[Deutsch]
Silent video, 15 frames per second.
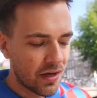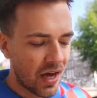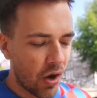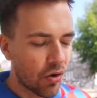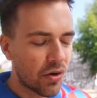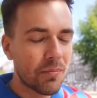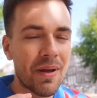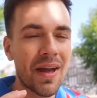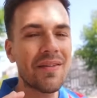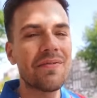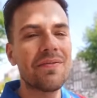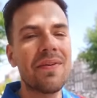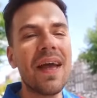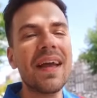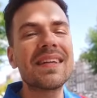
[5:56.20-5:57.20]
Auch
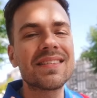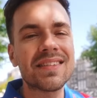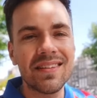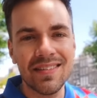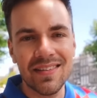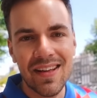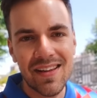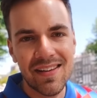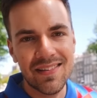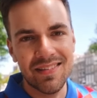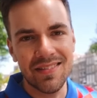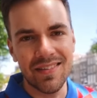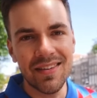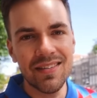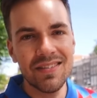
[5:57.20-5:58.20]
perfekt
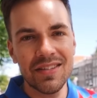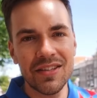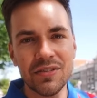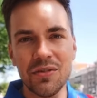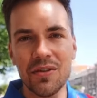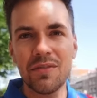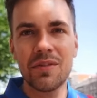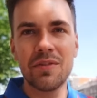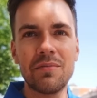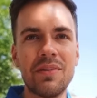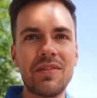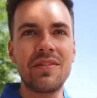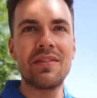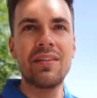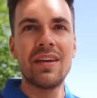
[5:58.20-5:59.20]
gesalzen, ne? Nicht irgendwie so ein
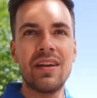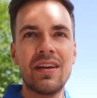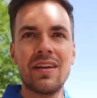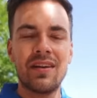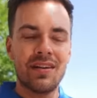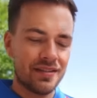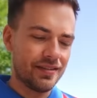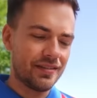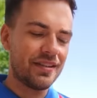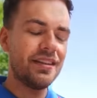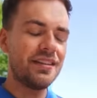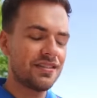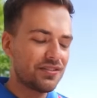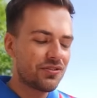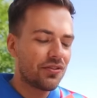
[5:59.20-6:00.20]
bisschen. Boah. Die
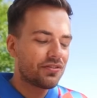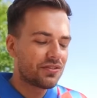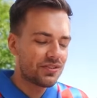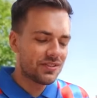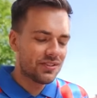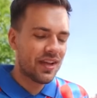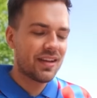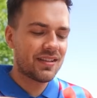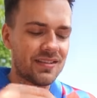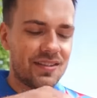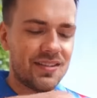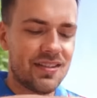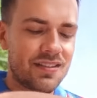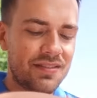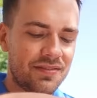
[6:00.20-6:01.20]
ist schon sexy,
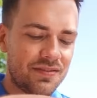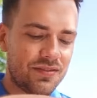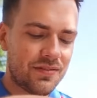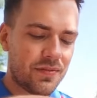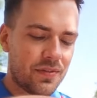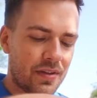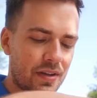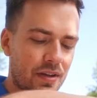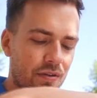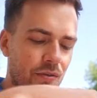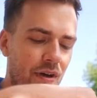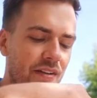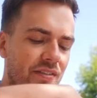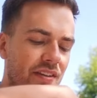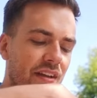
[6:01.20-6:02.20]
ne? Bro. Du
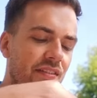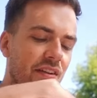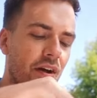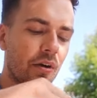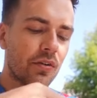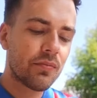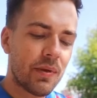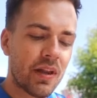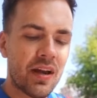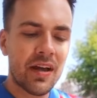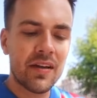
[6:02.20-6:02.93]
hattest gestern auch bei einer